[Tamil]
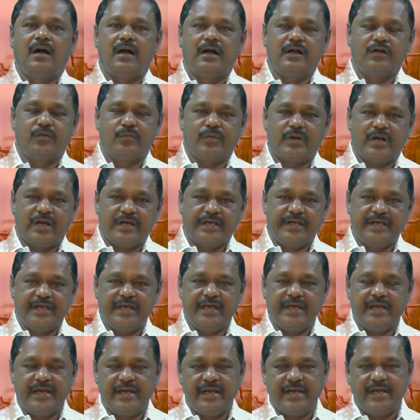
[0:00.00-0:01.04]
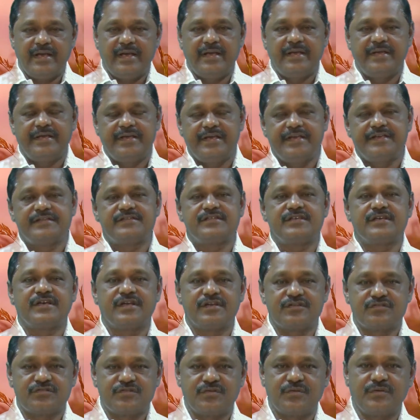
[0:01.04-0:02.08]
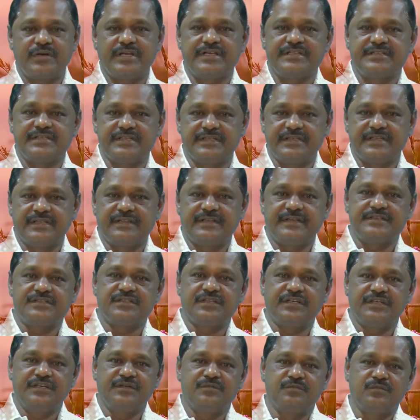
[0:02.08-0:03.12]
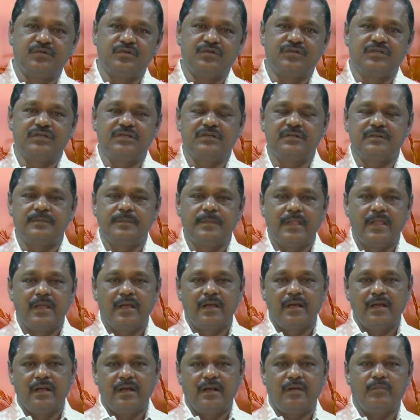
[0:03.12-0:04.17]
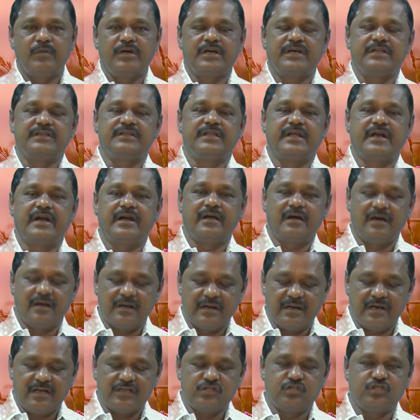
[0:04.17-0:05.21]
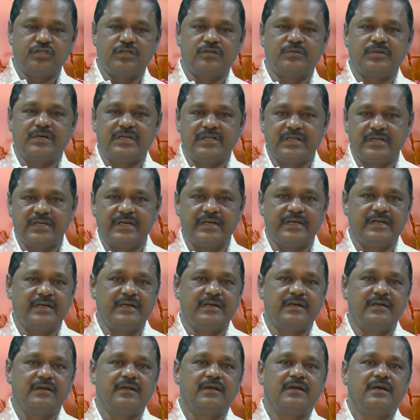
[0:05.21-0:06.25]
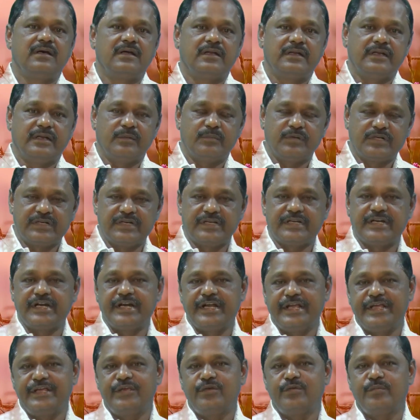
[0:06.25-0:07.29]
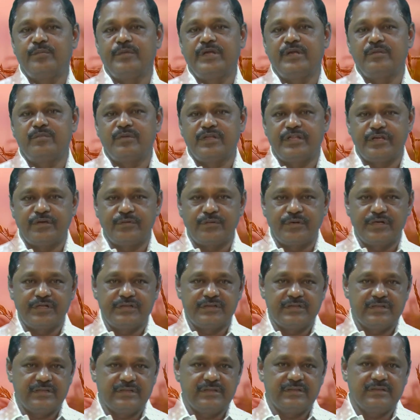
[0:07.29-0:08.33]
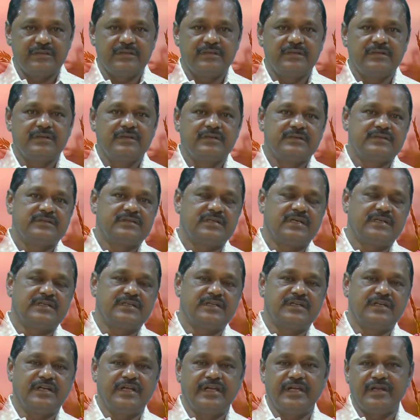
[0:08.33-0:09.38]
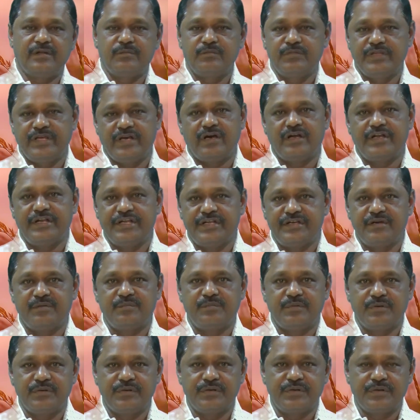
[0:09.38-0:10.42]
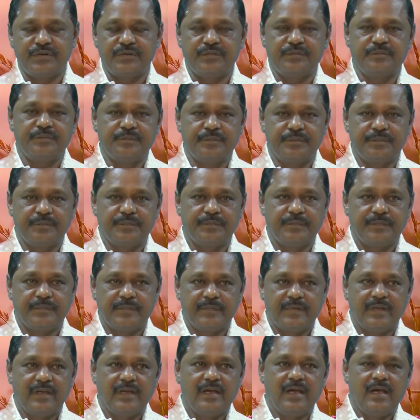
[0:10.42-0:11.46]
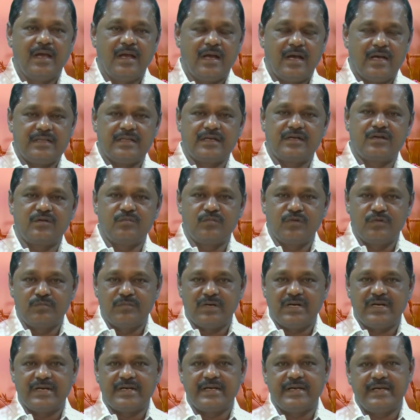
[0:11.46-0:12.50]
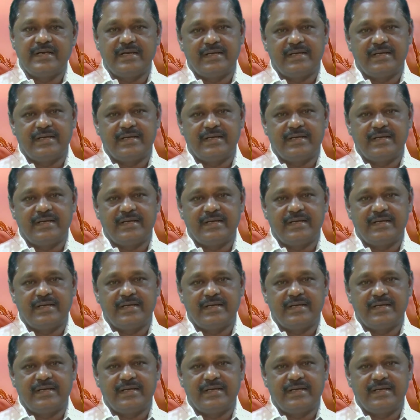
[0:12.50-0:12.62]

ஆண்டவராகிய இயேசு கிறிஸ்துவனுடைய சித்தத்தை செய்யும்போது நமக்கு திரளான ஆசீர்வாதங்கள் நமக்கு கிடைக்கும் என்பதை குறித்து சற்று நேரம் தியானிக்கப் போகிறோம் அதற்கு முன்பாக